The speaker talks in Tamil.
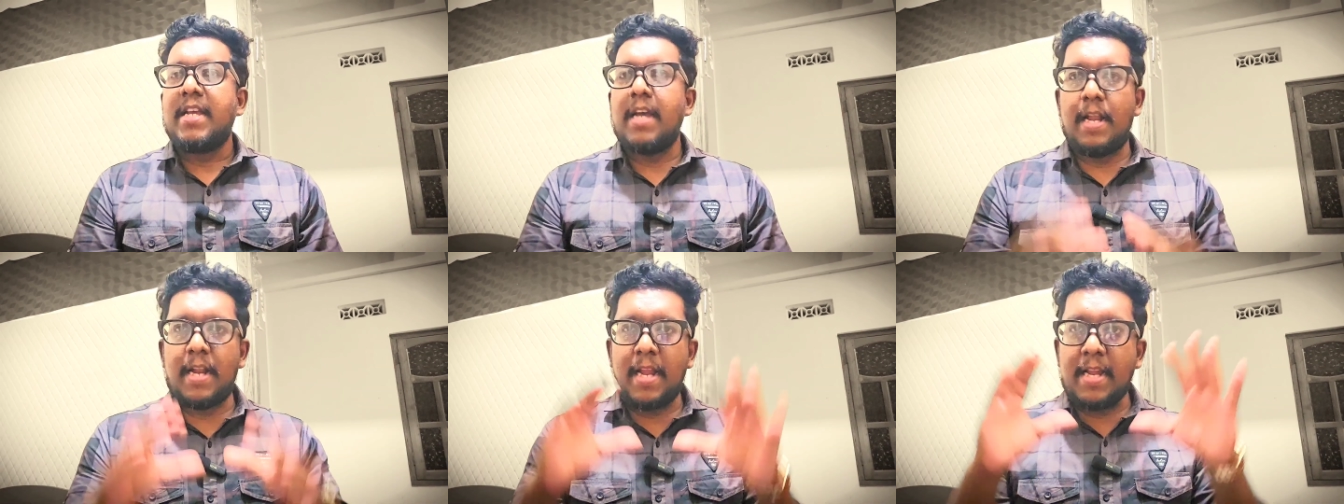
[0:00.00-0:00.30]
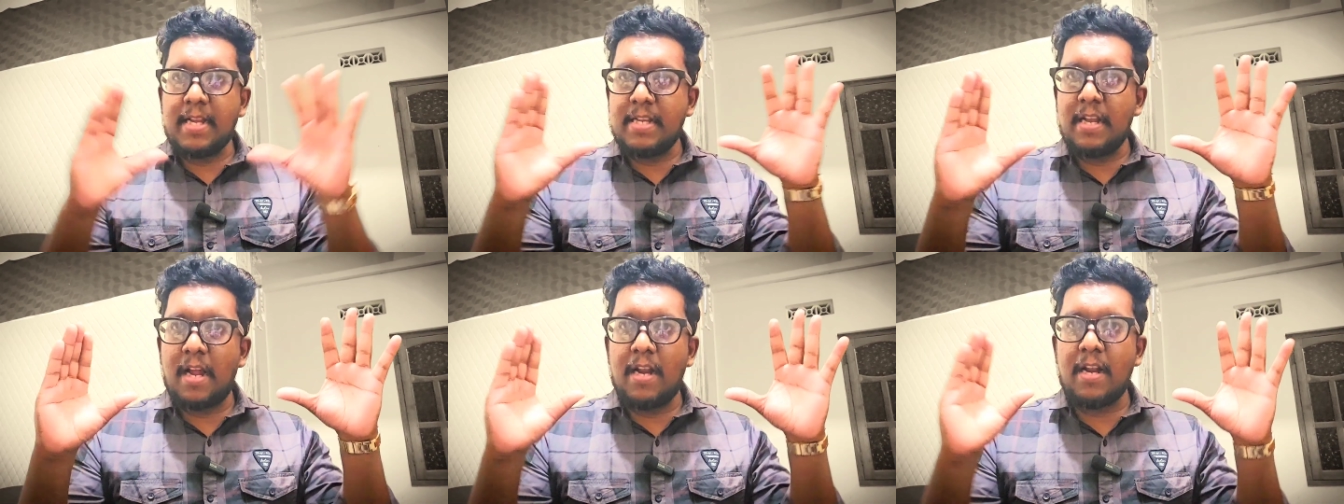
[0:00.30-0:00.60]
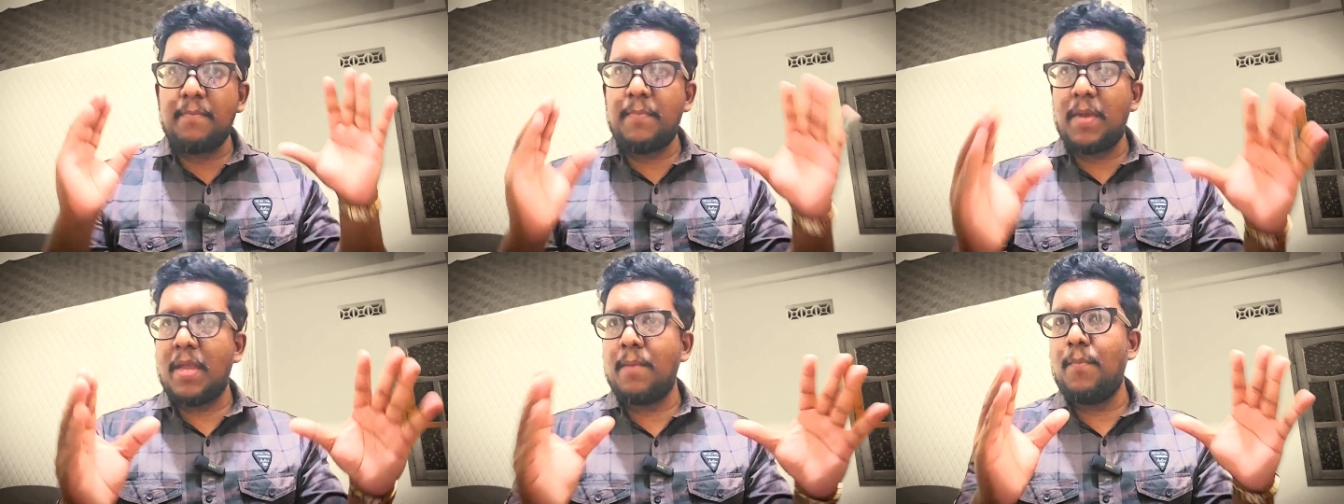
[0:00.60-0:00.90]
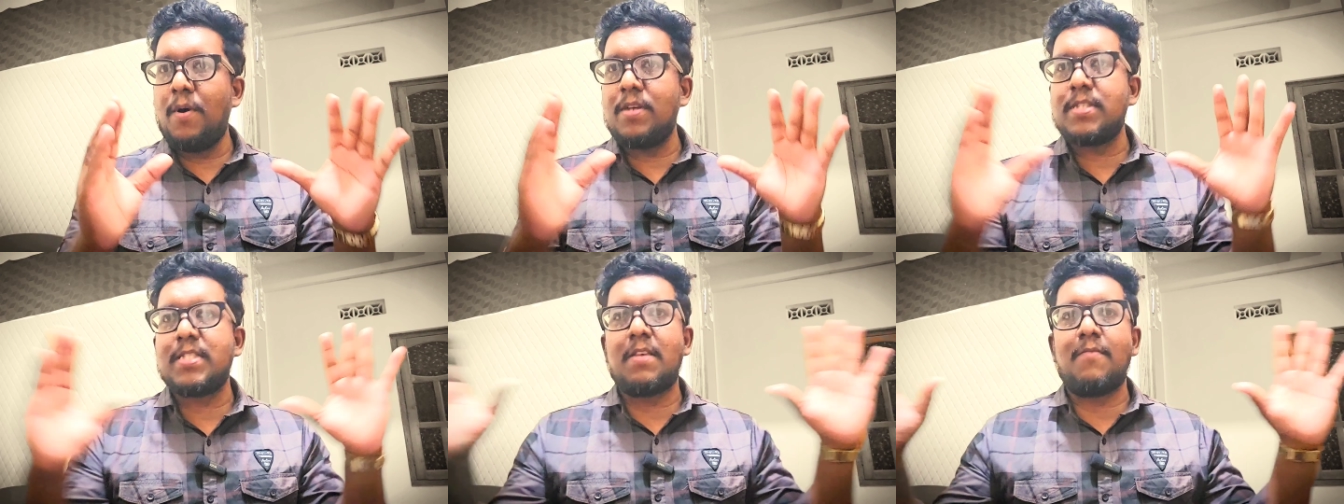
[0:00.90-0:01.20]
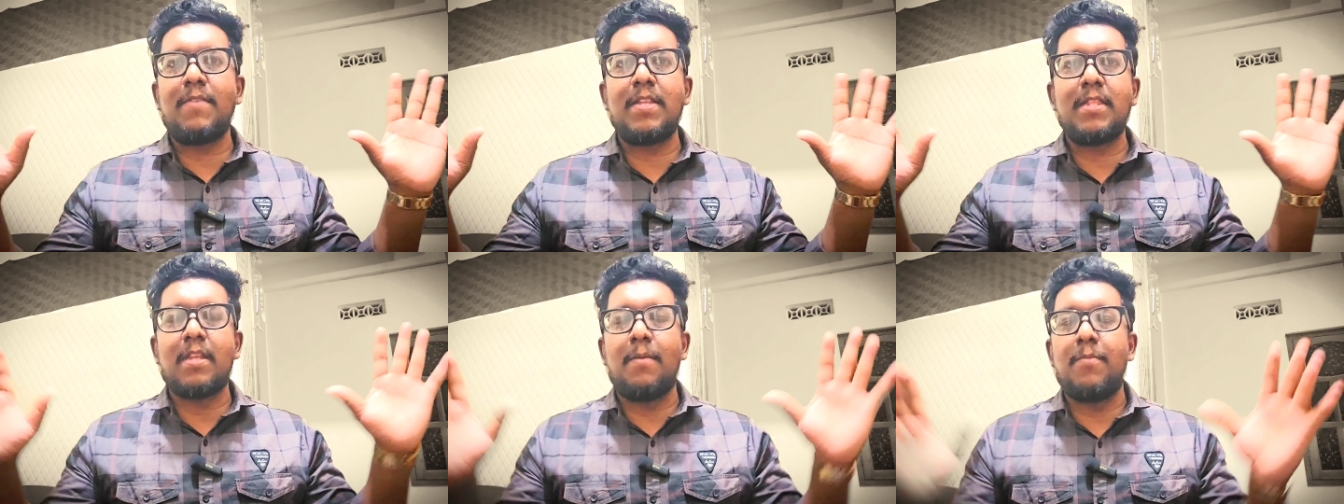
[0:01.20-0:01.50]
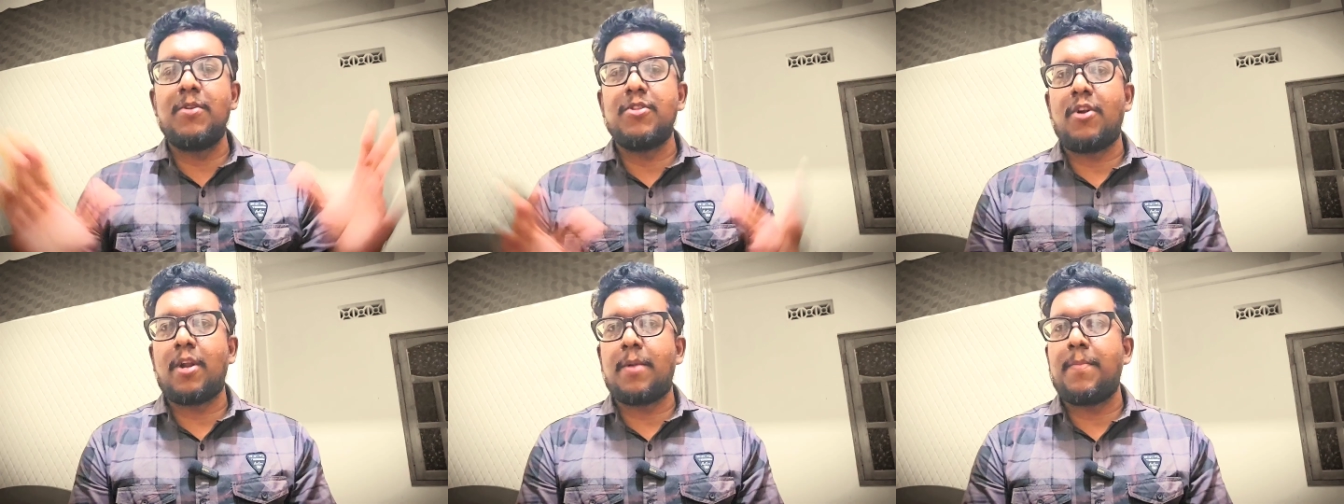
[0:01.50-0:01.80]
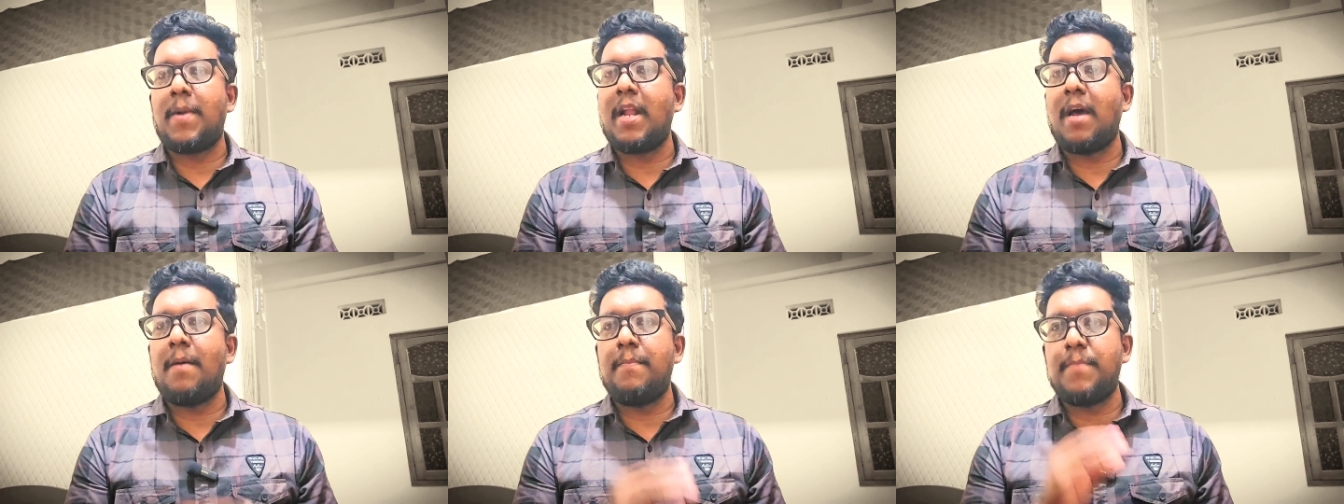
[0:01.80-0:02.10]
கரெக்டான பிக் பாஸ் செவன் தமிழ்
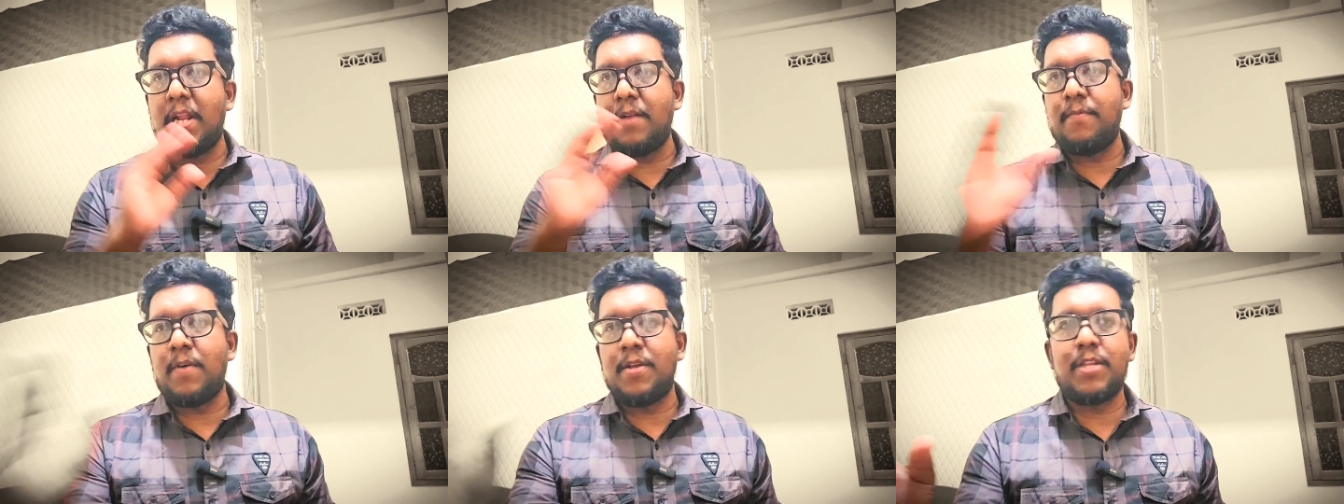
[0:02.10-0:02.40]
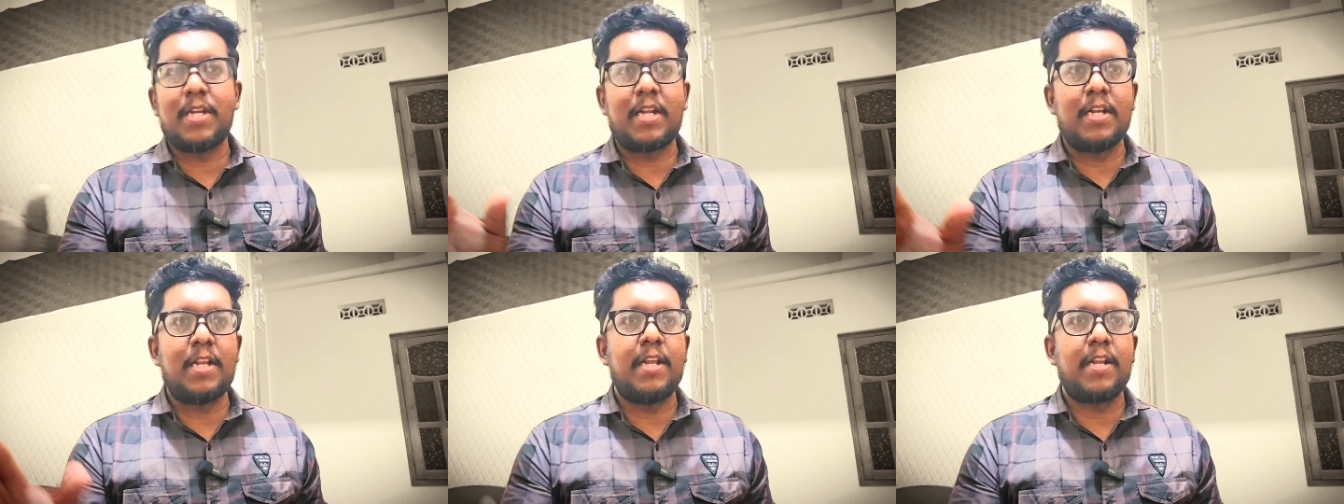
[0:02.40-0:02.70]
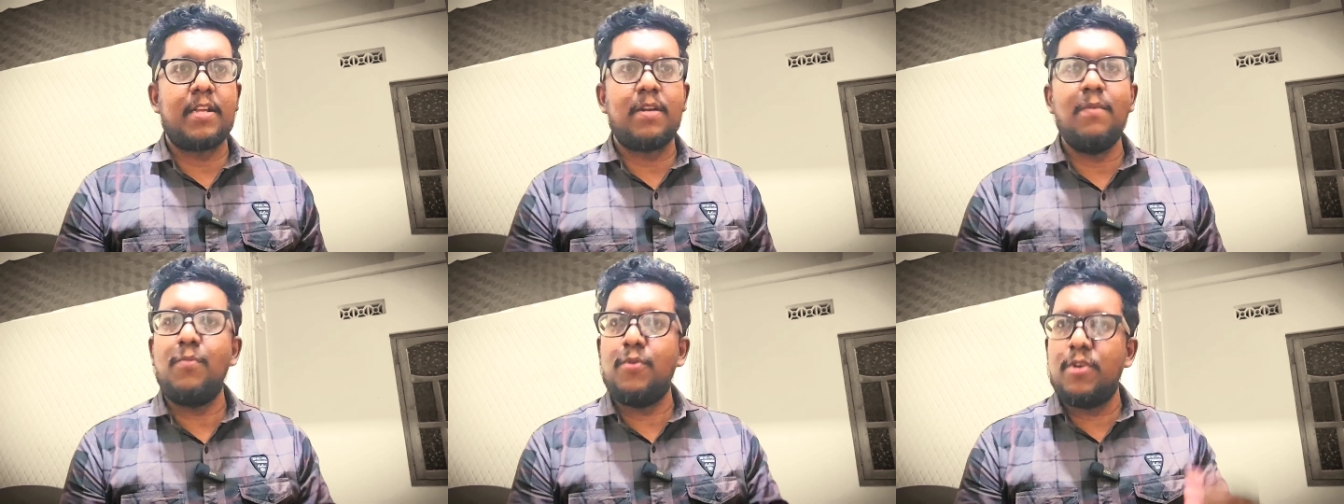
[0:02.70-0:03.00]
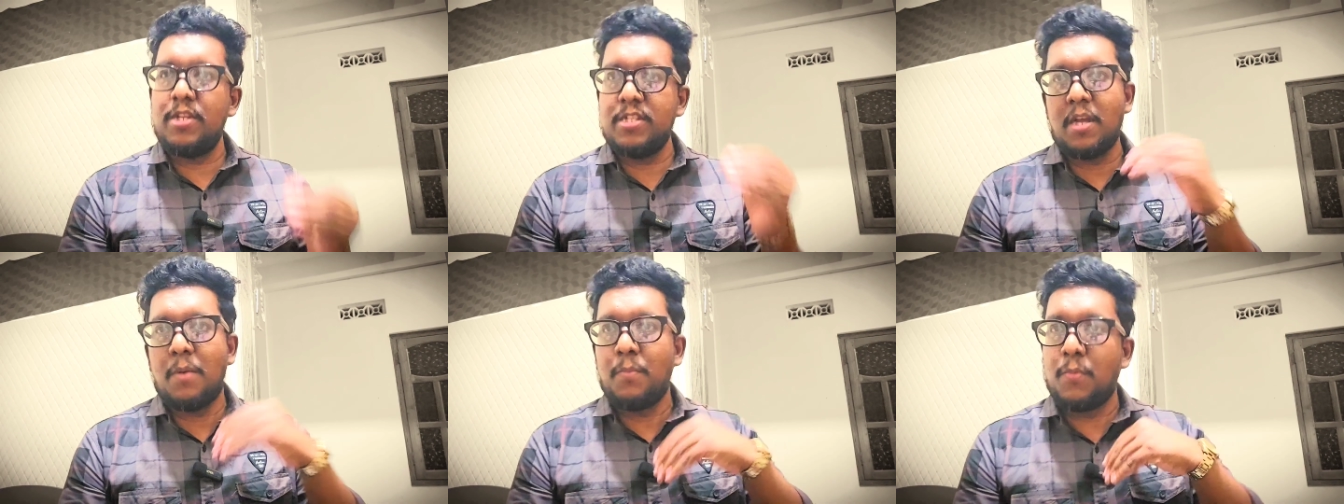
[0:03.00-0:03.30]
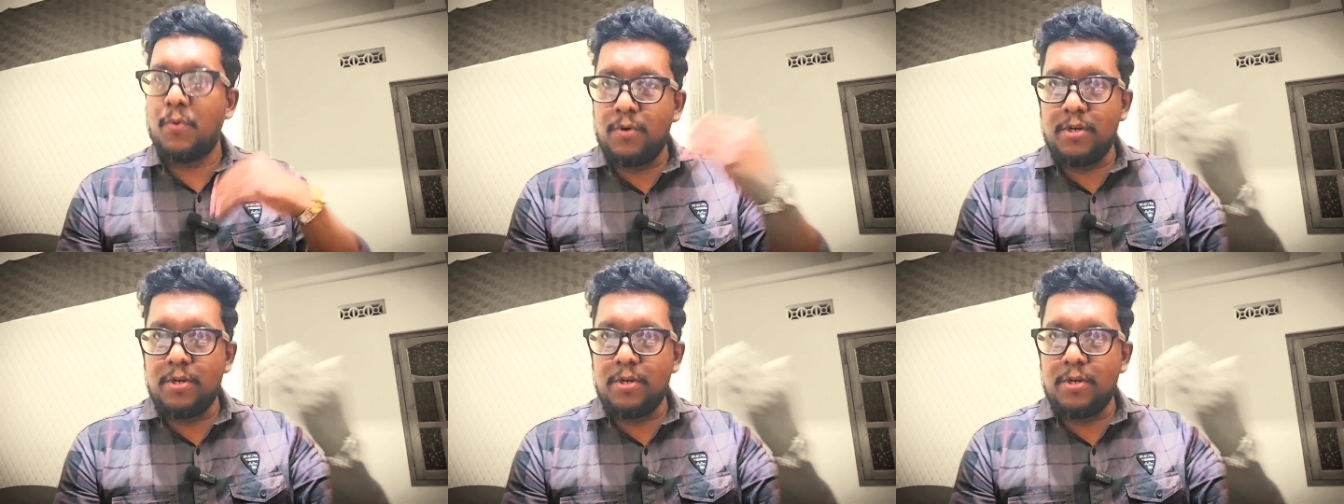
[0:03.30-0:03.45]
தொடர்பான அப்டேட் வந்துகிட்டே இருக்கு முடிஞ்சா